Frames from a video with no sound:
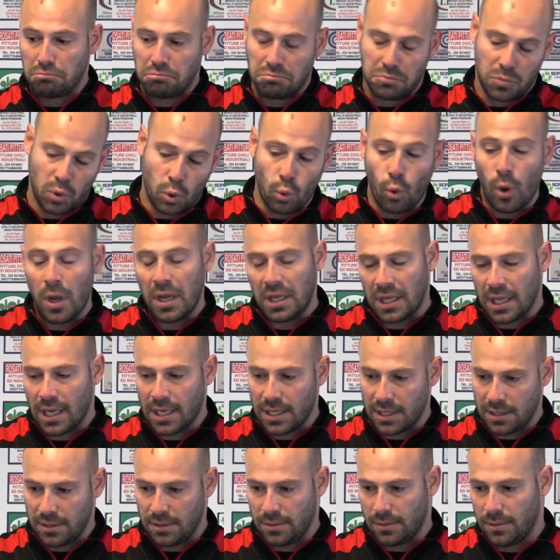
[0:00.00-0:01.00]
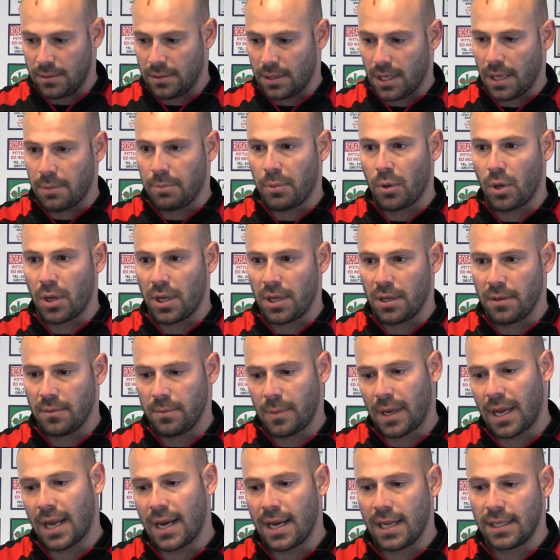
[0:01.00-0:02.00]
due dai, che poi
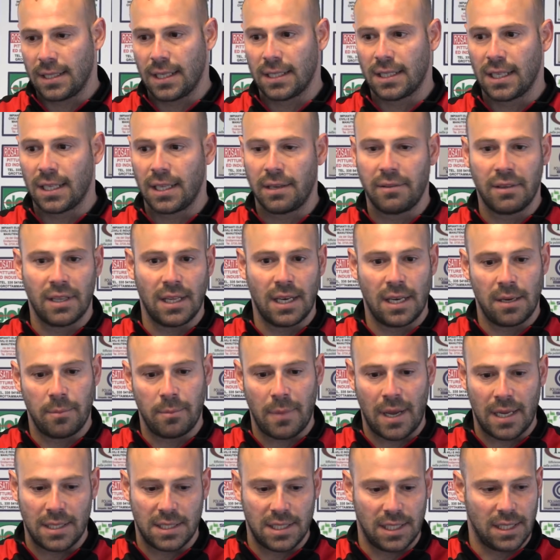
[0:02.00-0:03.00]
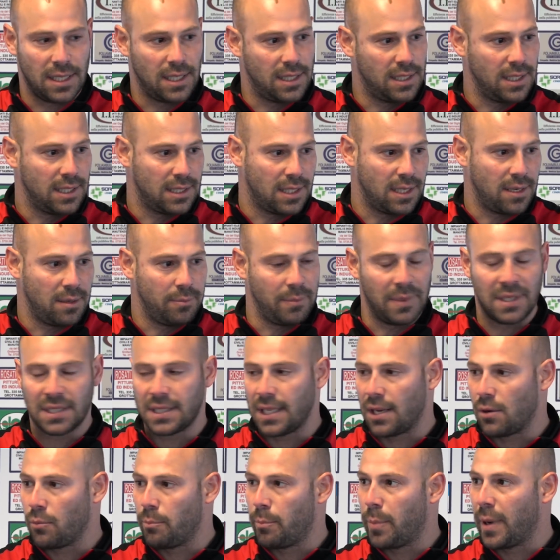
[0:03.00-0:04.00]
magari andate a rivedere le immagini e dite il
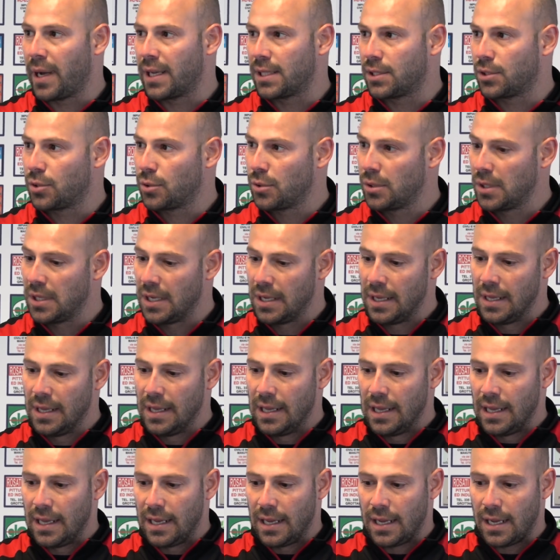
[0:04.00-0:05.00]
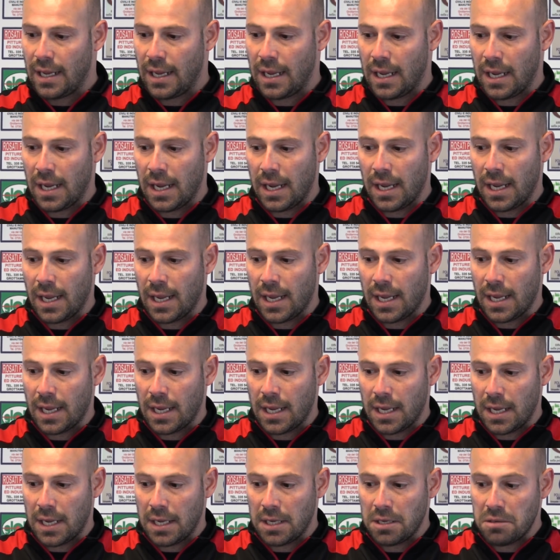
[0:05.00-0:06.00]
mister è un pazzo.
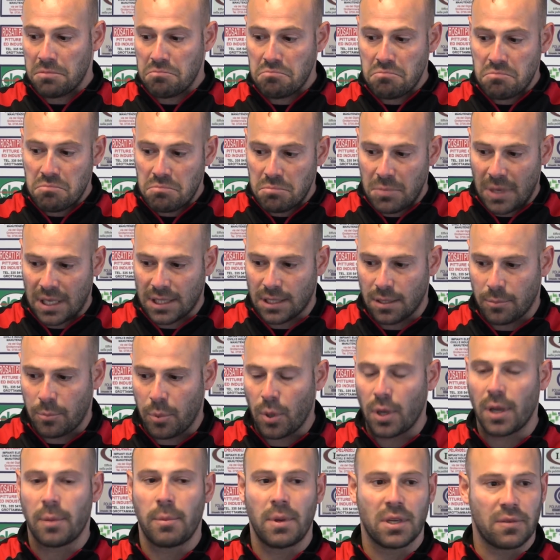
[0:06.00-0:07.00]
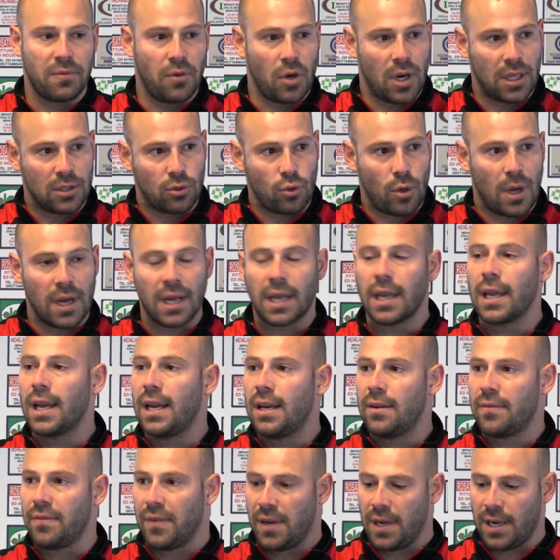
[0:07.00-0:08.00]
E basta, poi abbiamo sfiorato anche
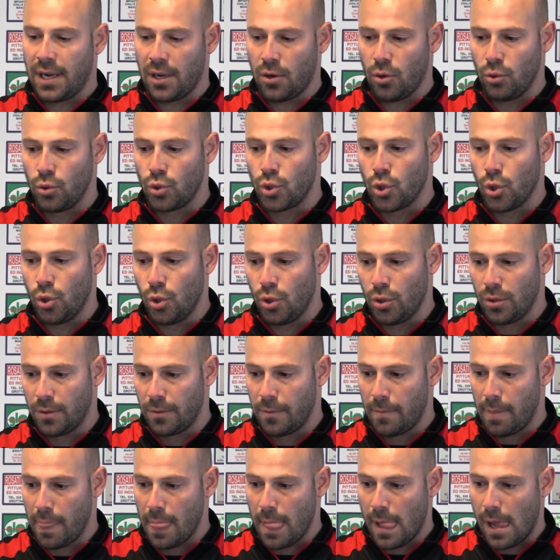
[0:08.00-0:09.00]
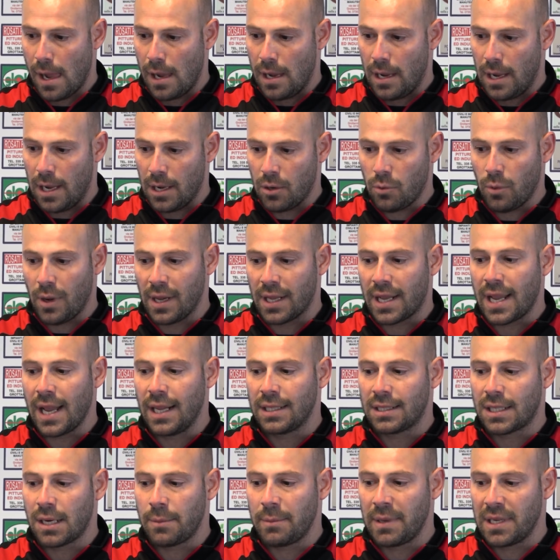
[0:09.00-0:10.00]
alla fine con Joe e qualche
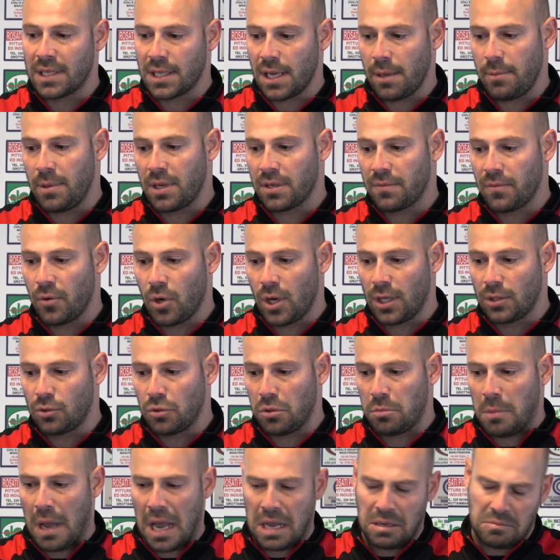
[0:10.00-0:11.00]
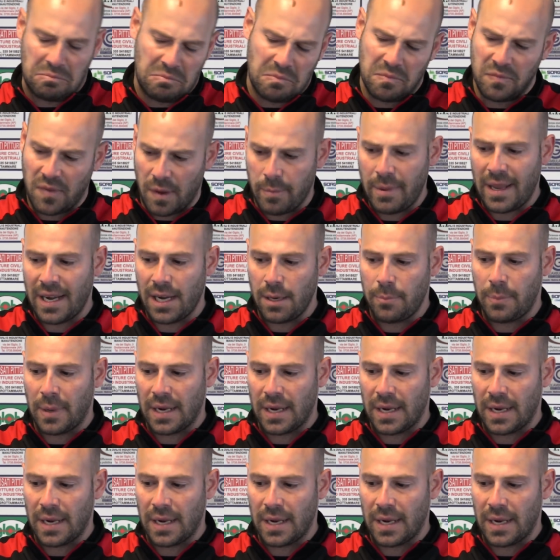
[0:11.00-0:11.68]
altra mischia abbiamo sfiorato, ma va bene il